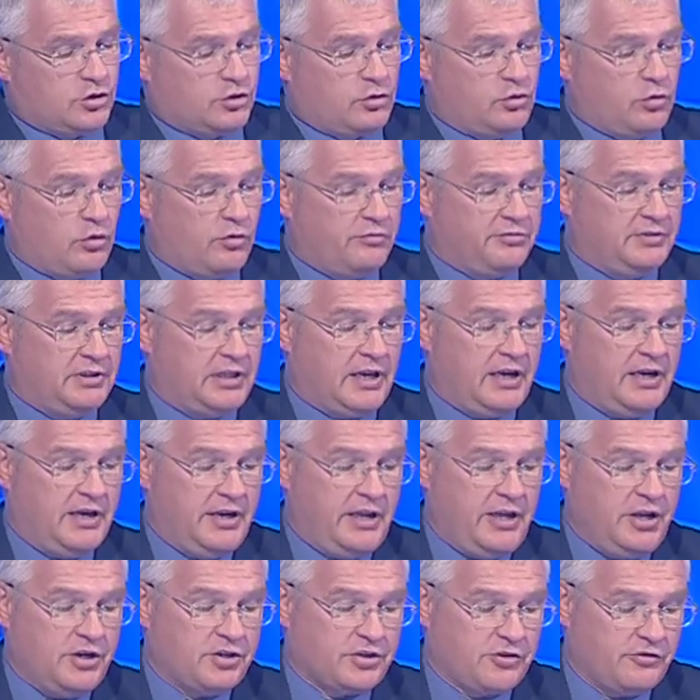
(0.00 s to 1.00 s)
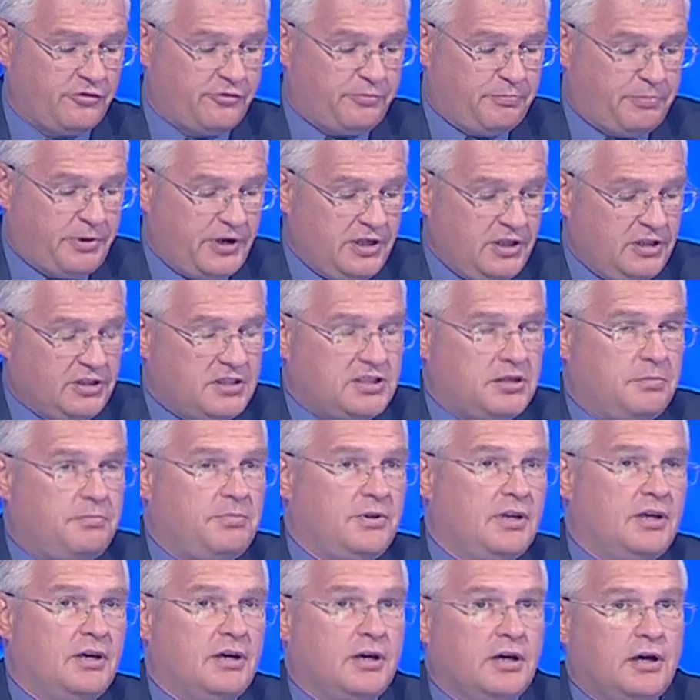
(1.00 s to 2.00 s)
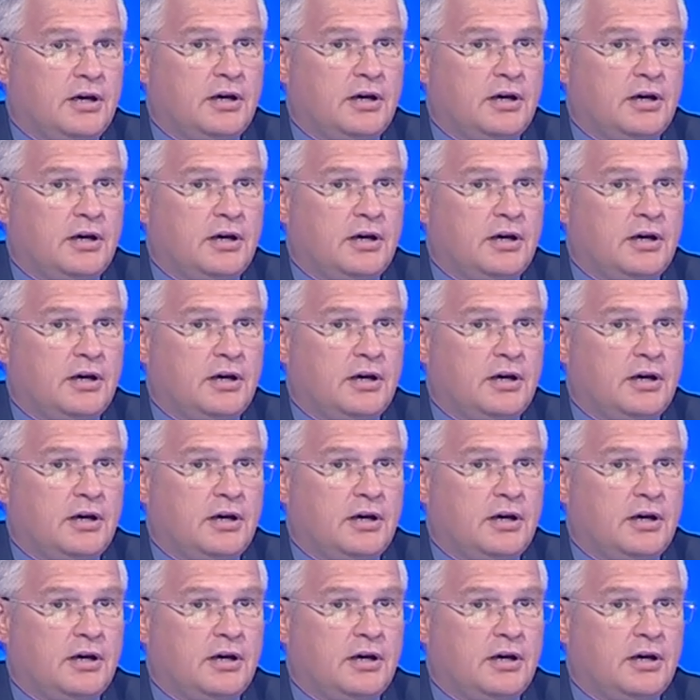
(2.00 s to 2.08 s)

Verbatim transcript: что в дальнейшем, в принципе,